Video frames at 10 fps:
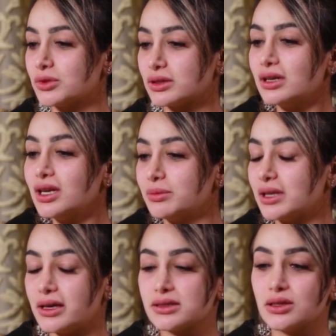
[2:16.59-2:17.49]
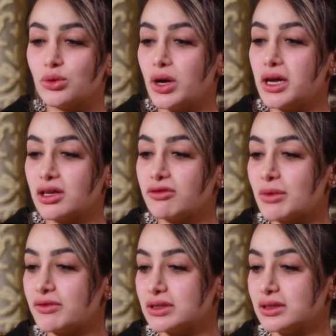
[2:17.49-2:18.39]
بتطلعي بتلاقي ذل وقهر
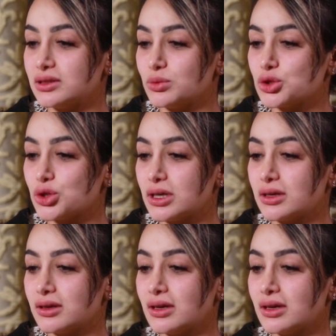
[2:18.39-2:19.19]
كيف ما فتلتي وشك